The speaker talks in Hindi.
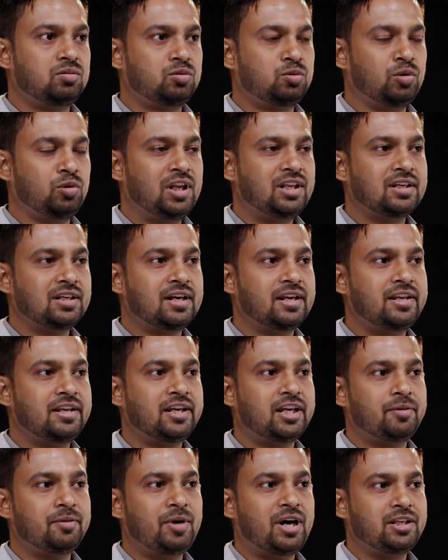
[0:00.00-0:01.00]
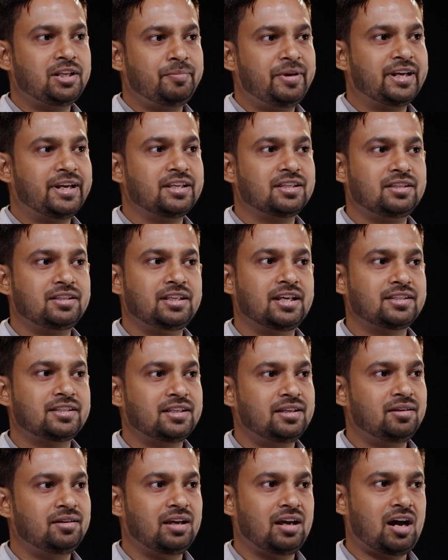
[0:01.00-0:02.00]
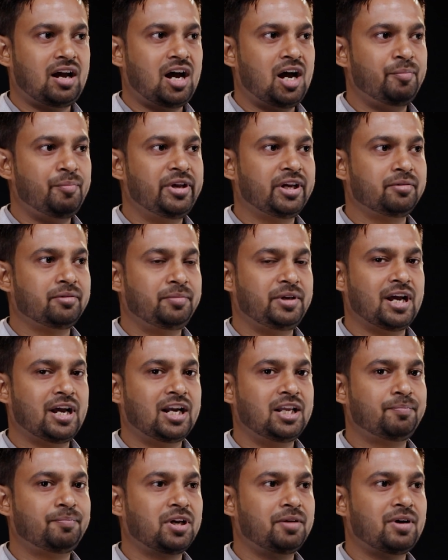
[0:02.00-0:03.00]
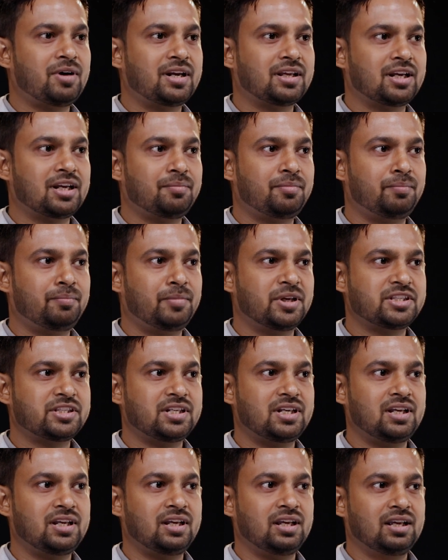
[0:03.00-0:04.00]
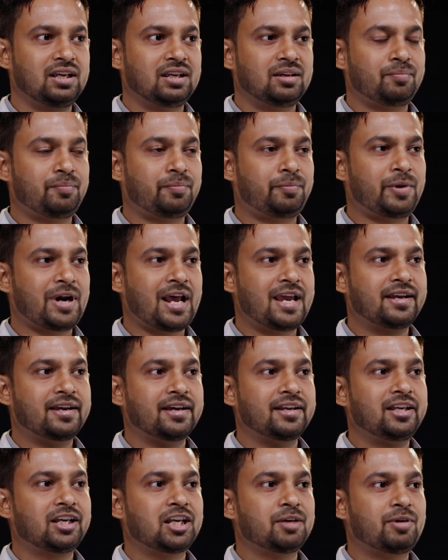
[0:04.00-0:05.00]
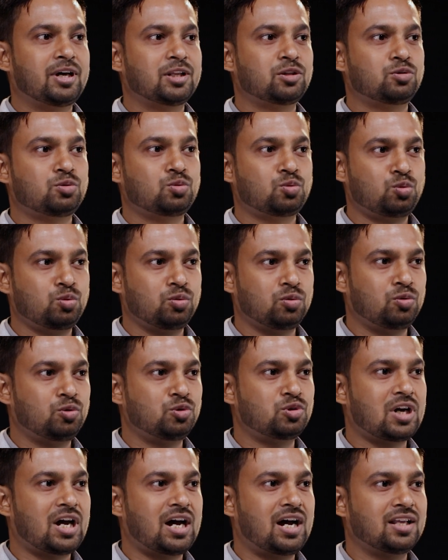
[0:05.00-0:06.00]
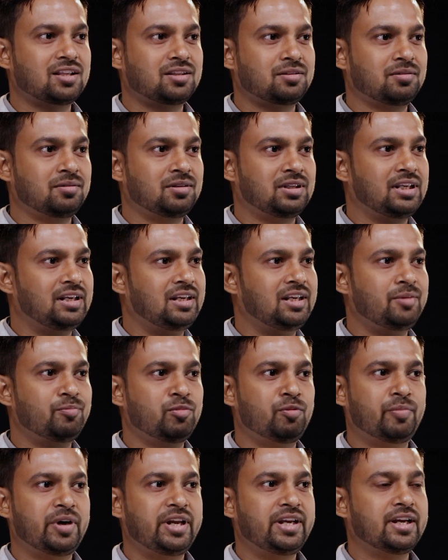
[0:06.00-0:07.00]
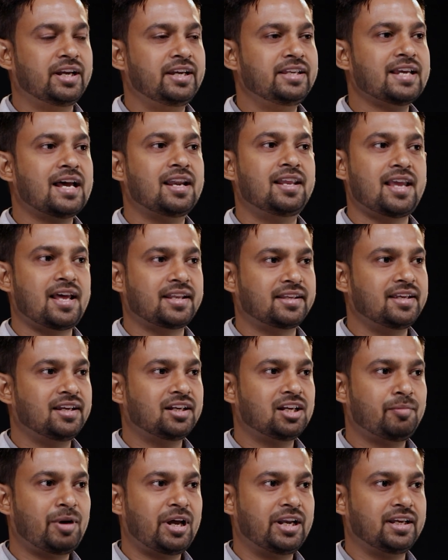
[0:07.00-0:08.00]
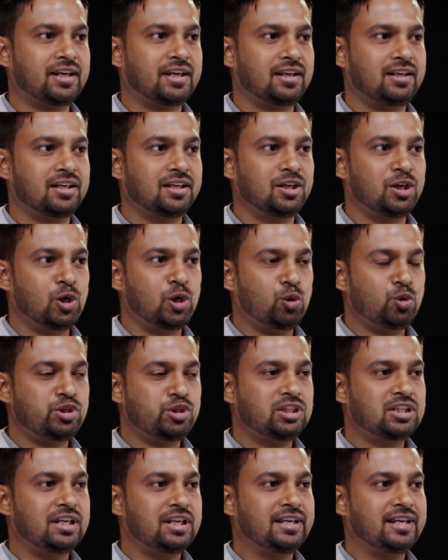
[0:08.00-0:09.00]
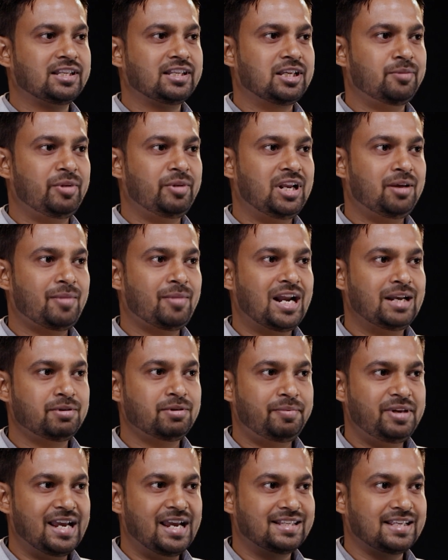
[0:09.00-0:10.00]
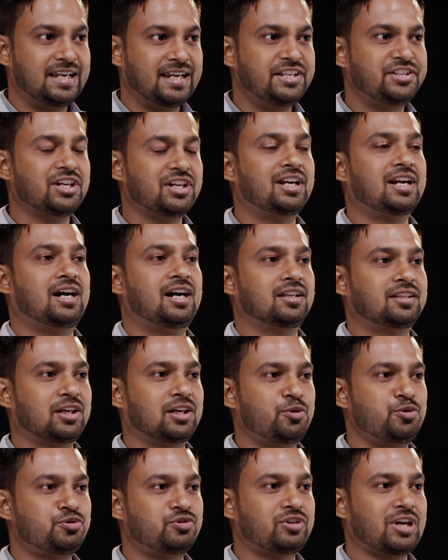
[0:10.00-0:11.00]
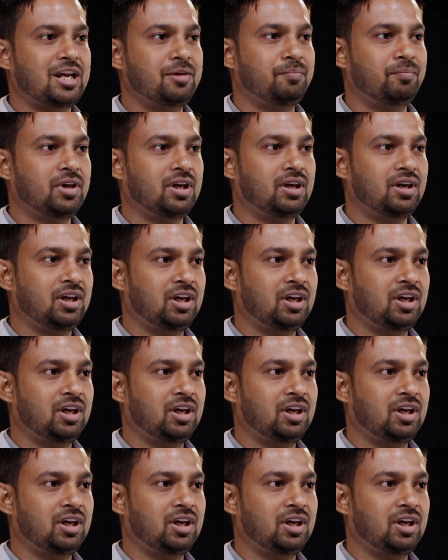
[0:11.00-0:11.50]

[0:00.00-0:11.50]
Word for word: ट्वेल्थ करने के बाद मैं किस जैसे आम एक बिहारी परिवार के बच्चे पढ़ाई करने के बाद गुजरात दिल्ली मुंबई कहीं जाने जाते हैं कमाने के लिए उसी तरीके से मेरे माइंड में भी ऐसा ही चल रहा था उस टाइम में